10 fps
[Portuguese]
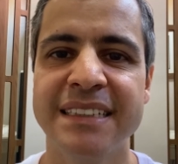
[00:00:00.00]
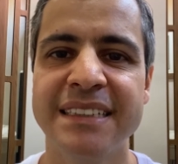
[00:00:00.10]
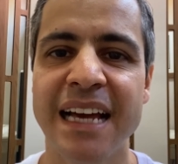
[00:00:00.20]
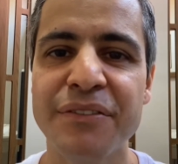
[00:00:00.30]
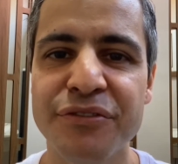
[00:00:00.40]

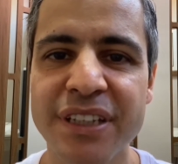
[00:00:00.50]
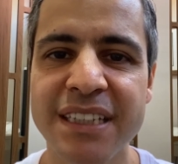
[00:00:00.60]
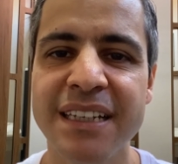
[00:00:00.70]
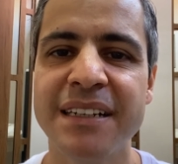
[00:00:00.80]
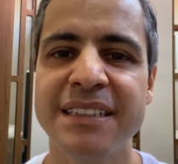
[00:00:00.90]
da
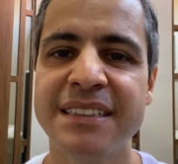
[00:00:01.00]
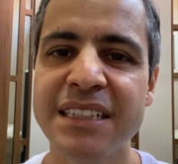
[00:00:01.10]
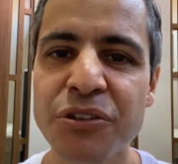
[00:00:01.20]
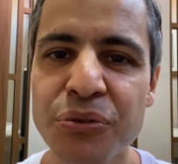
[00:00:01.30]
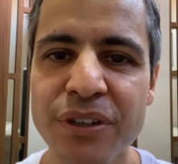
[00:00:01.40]
vida
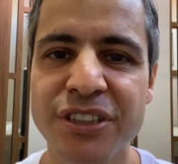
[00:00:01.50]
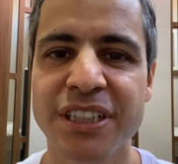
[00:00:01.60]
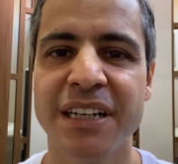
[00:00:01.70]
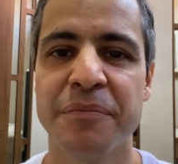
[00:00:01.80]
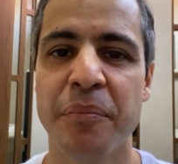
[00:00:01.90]

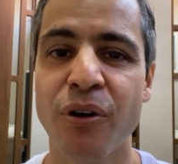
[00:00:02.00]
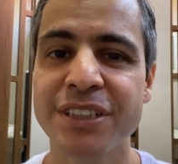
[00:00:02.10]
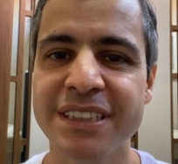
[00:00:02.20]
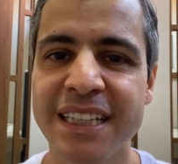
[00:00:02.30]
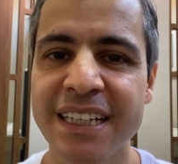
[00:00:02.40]
cirúrgica,
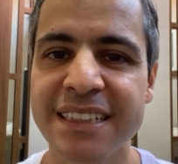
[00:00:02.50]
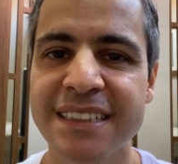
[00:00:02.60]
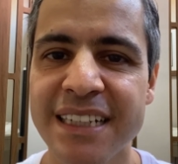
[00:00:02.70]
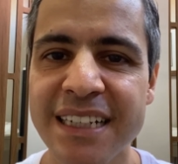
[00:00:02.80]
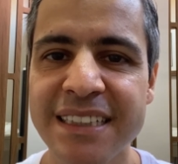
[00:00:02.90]
pode ter
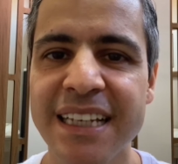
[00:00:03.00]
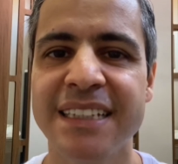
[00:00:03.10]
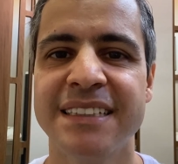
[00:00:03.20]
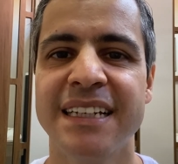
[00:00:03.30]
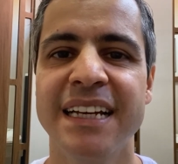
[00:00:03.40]

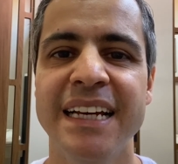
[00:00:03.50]
certeza.